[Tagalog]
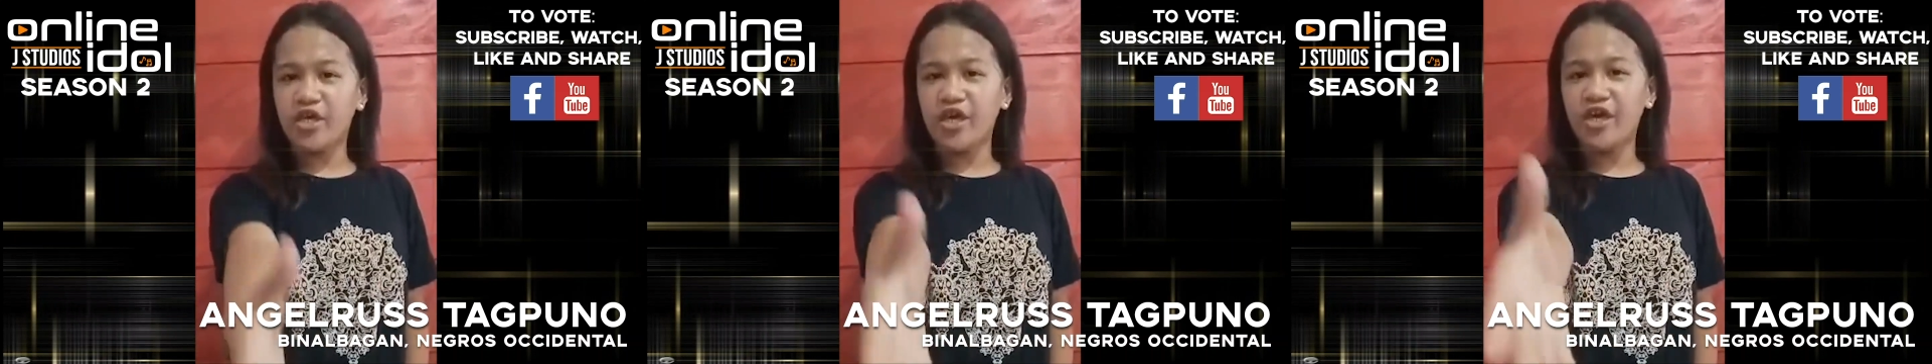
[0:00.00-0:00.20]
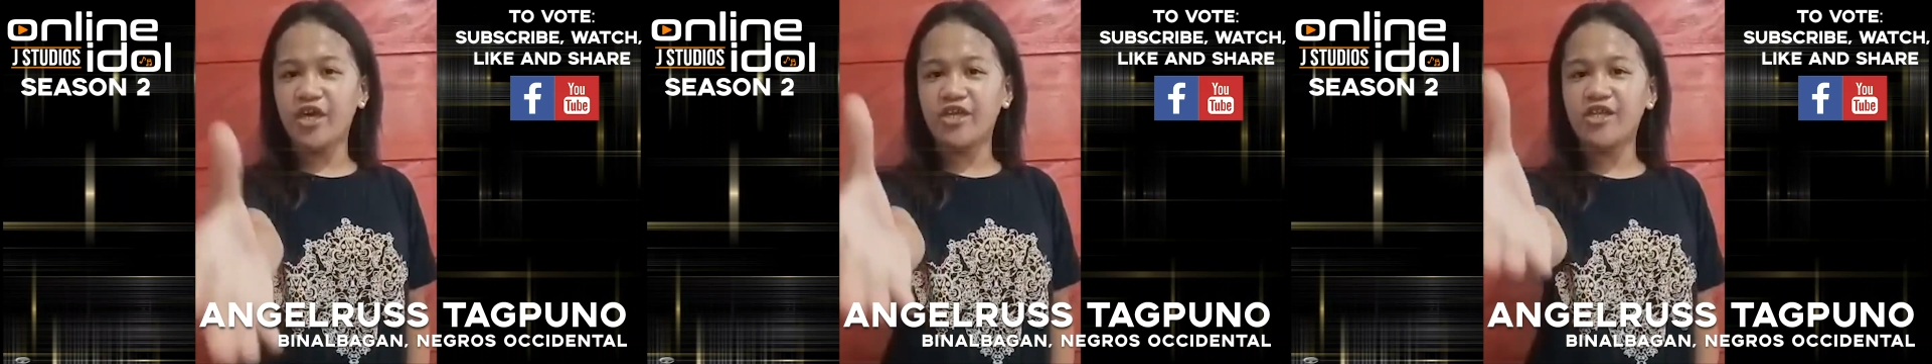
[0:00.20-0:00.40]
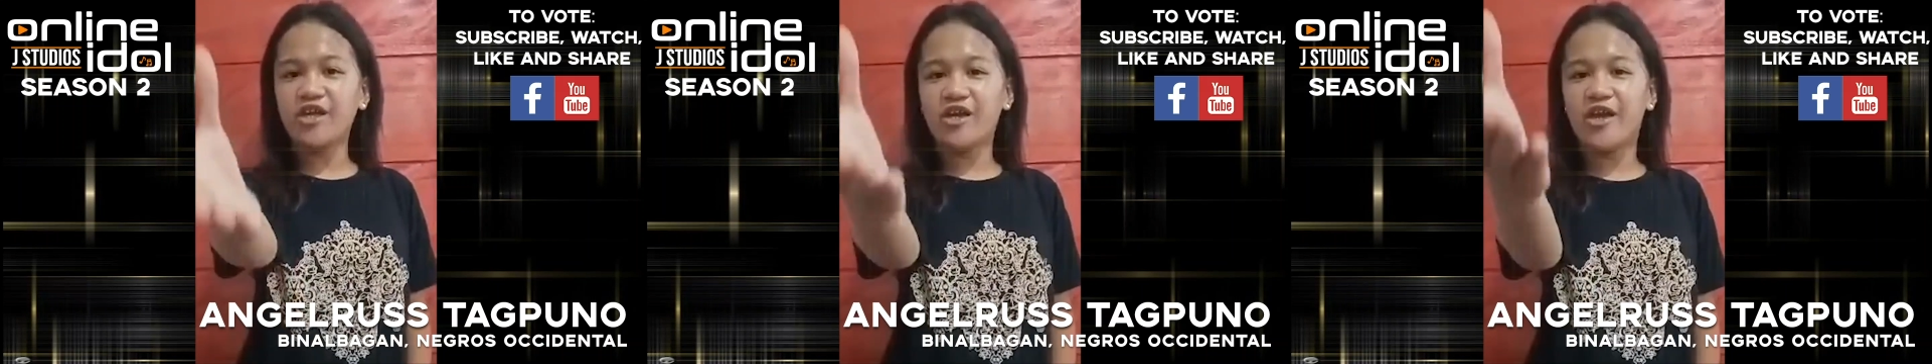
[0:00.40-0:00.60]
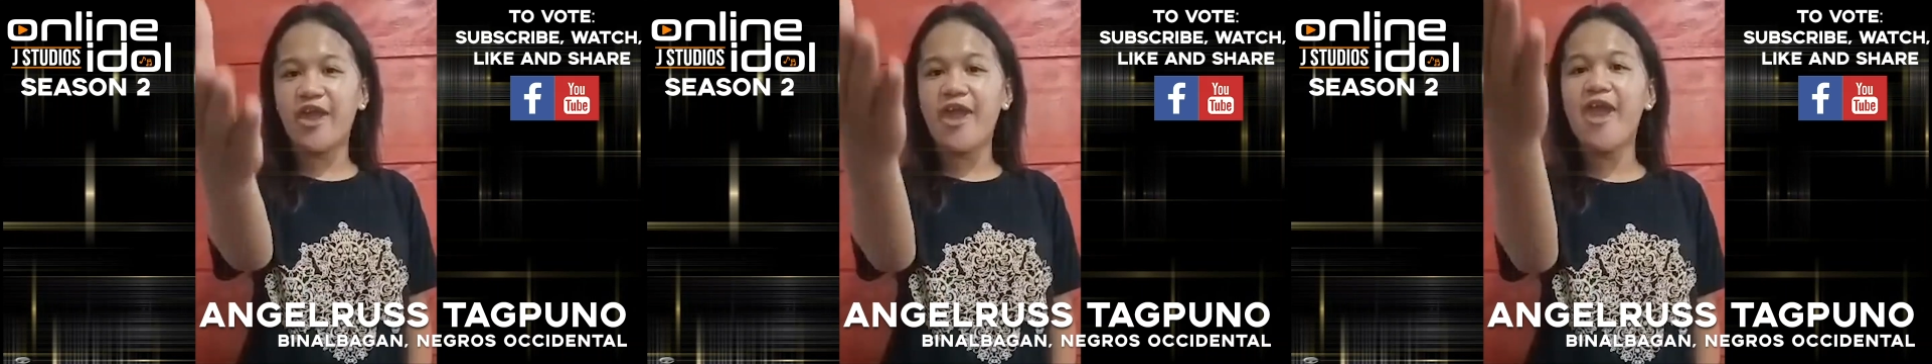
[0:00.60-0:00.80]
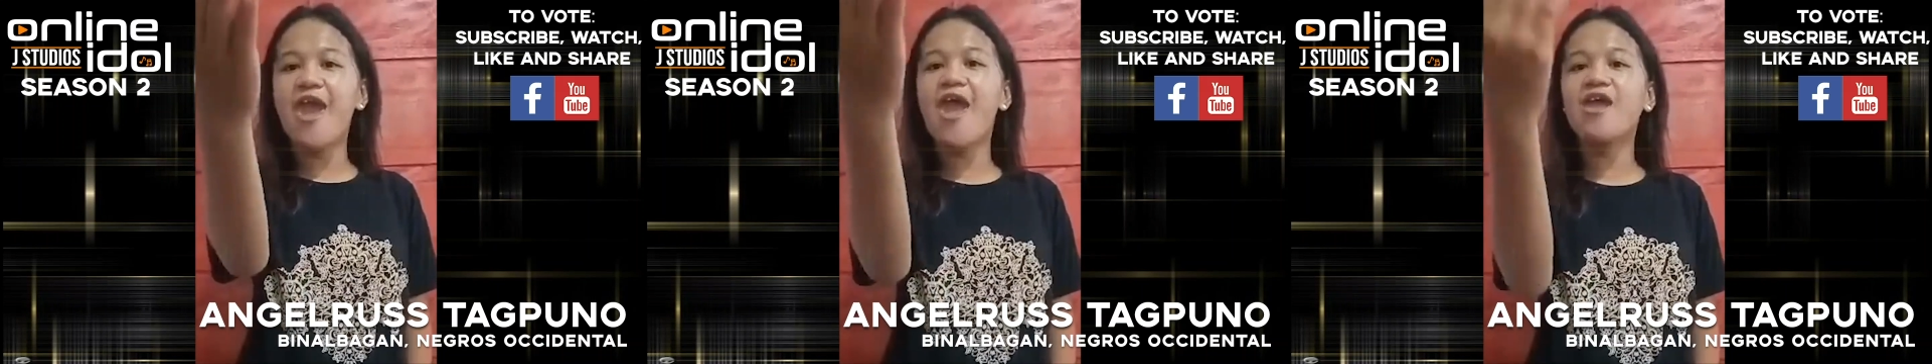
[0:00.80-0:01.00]

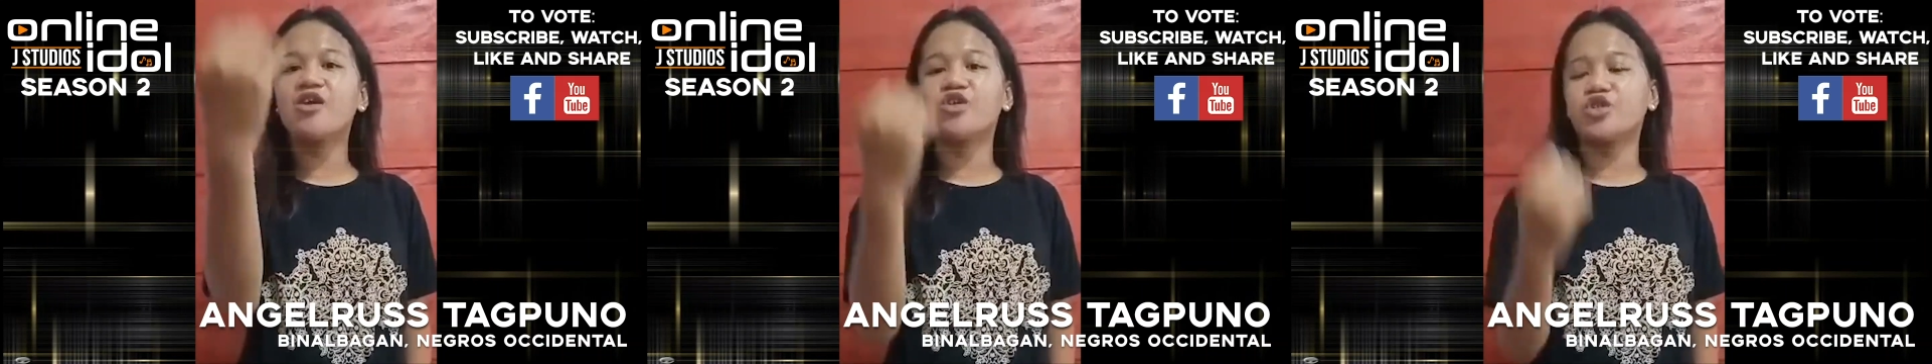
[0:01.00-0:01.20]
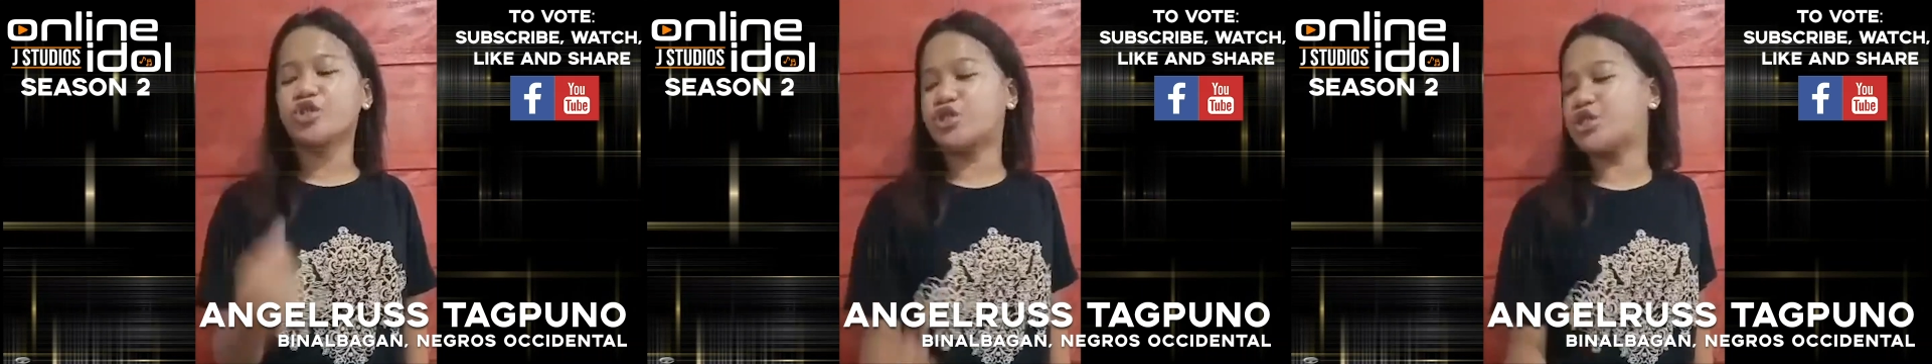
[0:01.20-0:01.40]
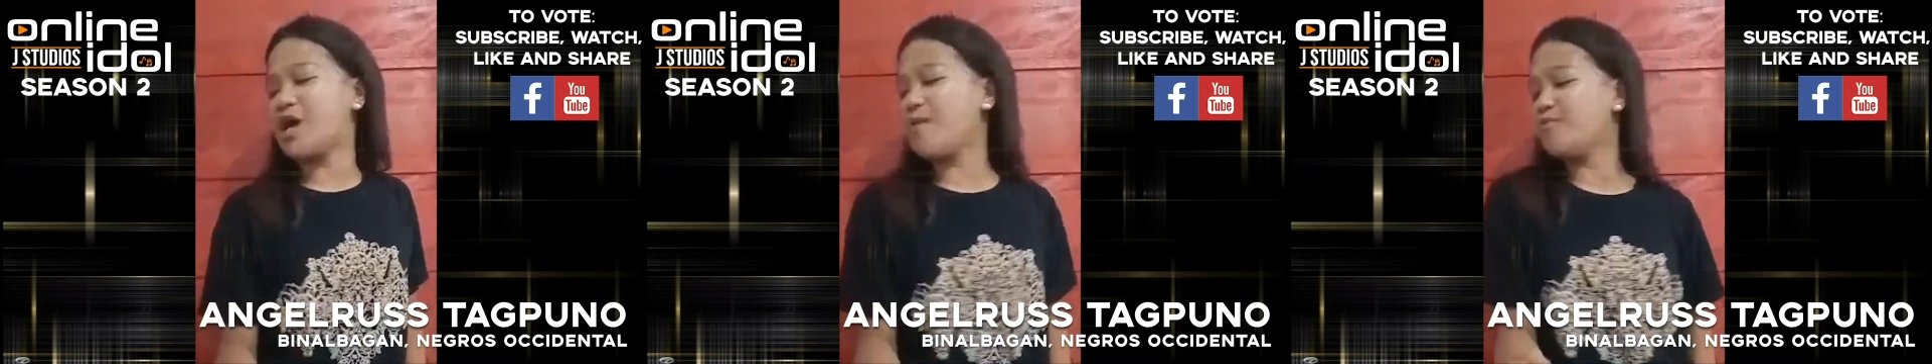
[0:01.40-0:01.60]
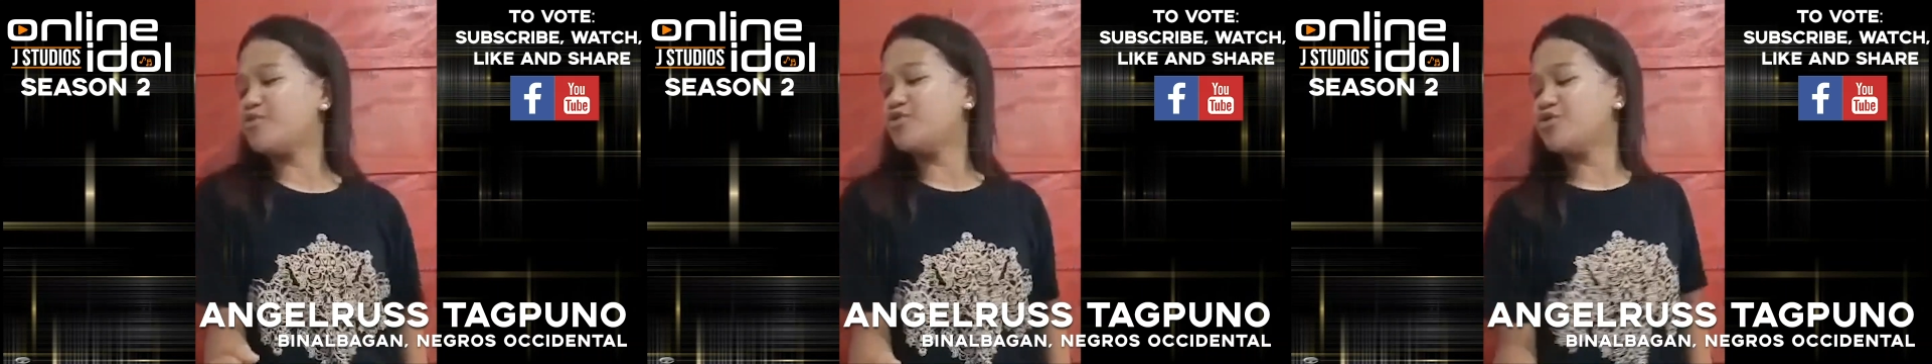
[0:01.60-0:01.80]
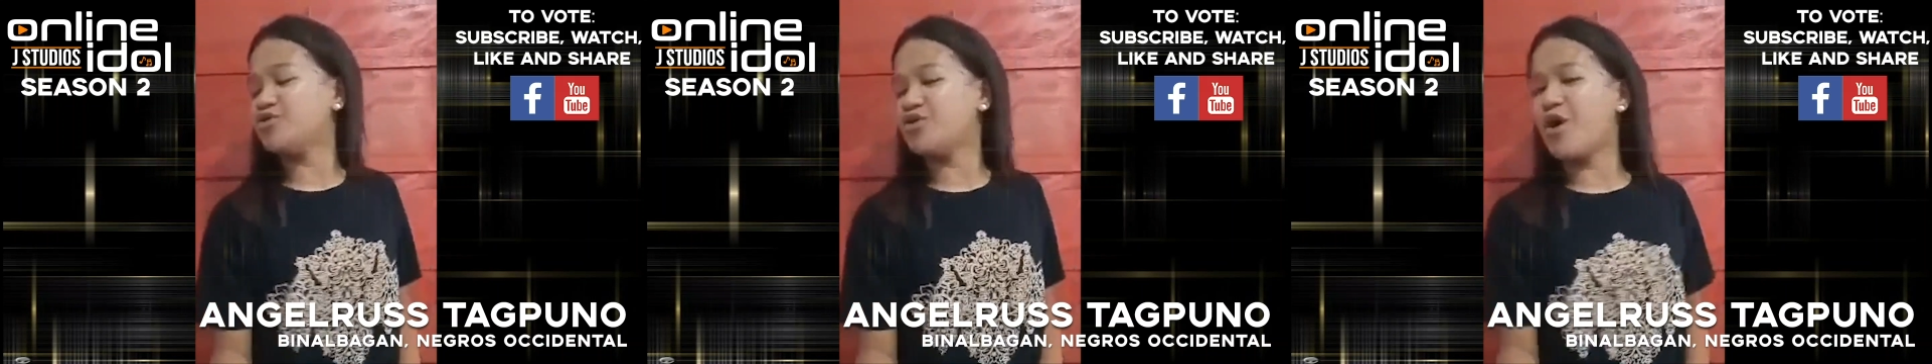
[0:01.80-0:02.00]
hinakiit sa
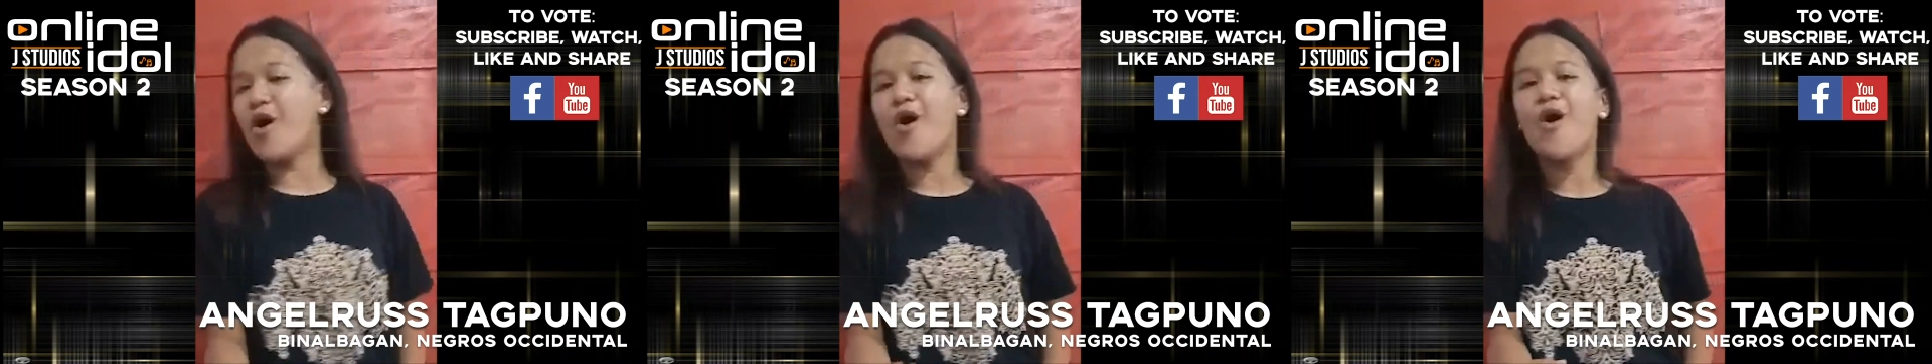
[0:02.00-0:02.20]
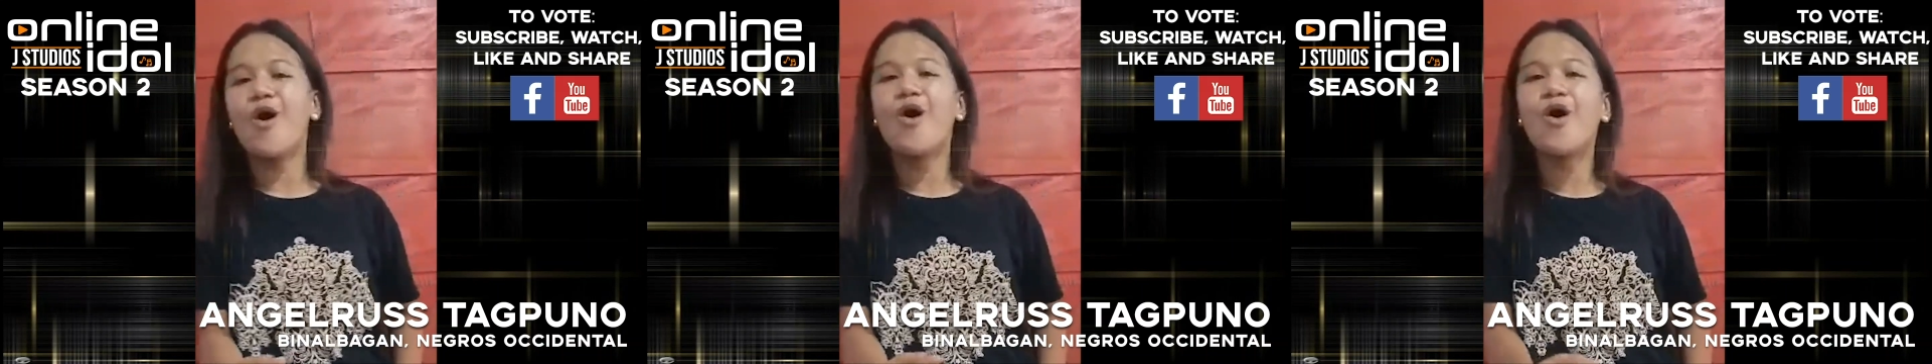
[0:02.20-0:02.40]
mundo.